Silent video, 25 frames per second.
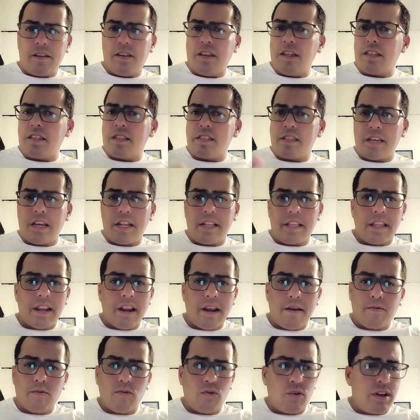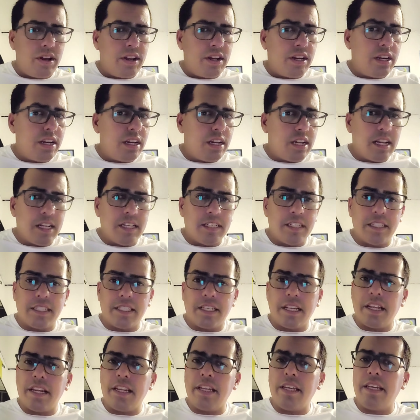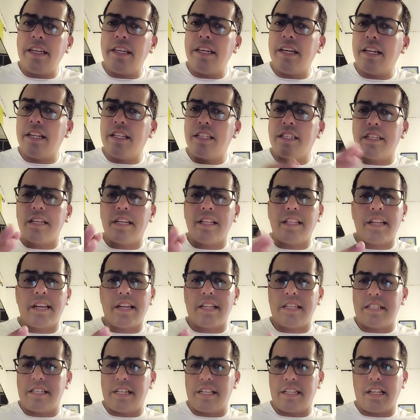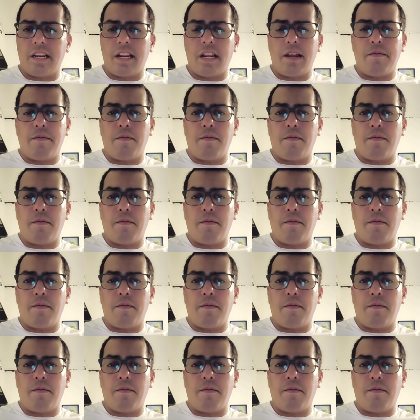y etcétera, brujería, hechicería, etcétera, etcétera.